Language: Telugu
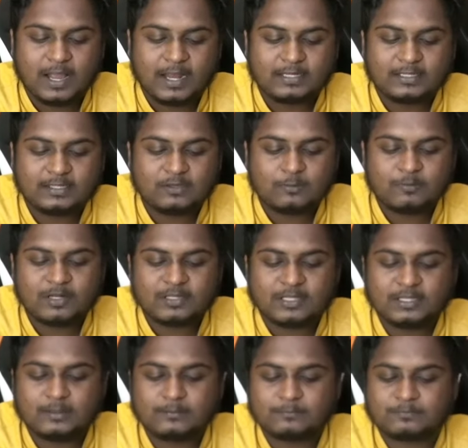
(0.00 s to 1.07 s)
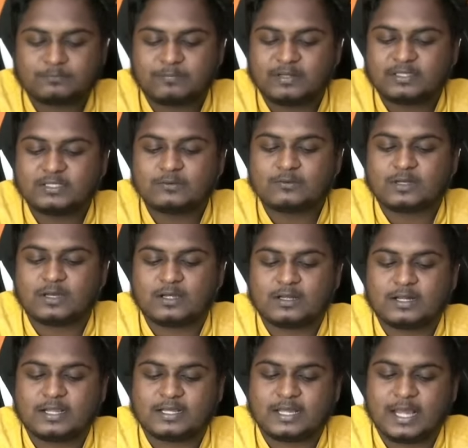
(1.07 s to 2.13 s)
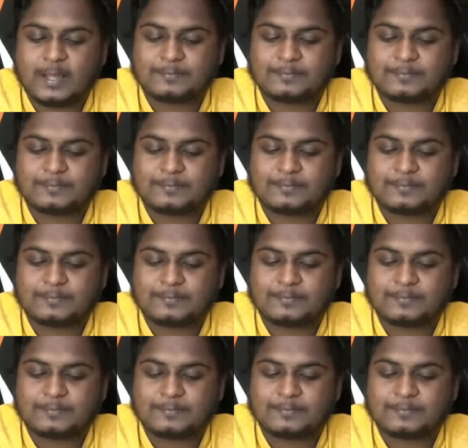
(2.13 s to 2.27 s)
అండ్ దీనిలో మనకి ప్రతి ఒక్క లైక్